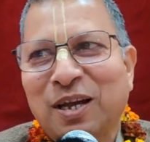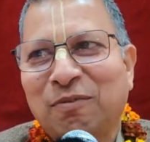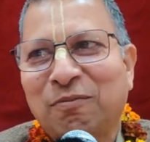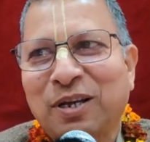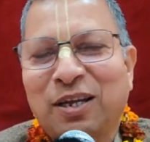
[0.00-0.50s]

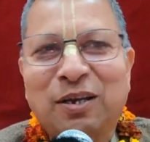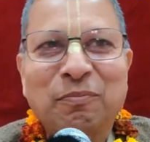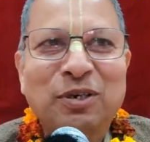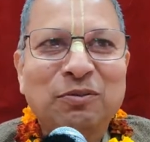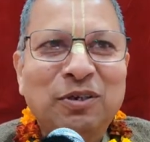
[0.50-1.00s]
अब हमारा
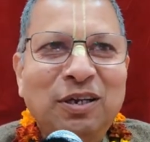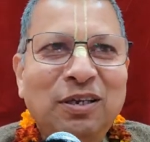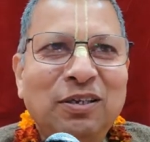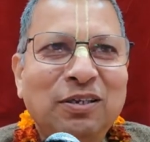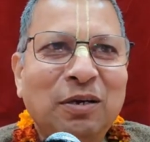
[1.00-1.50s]
एग्रीमेंट जो है
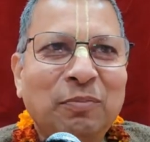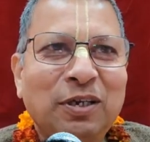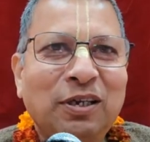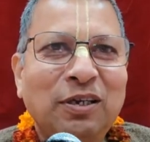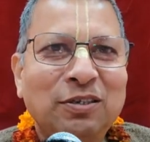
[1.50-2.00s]
यहाँ पे
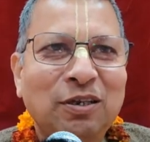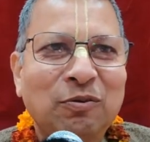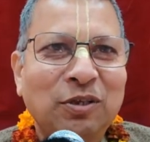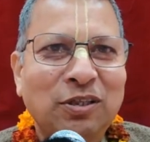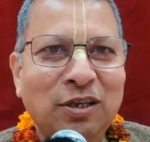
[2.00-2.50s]
आके कैंसिल हो
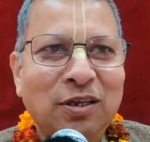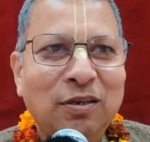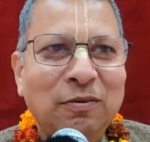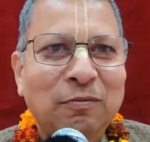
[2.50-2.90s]
जाता है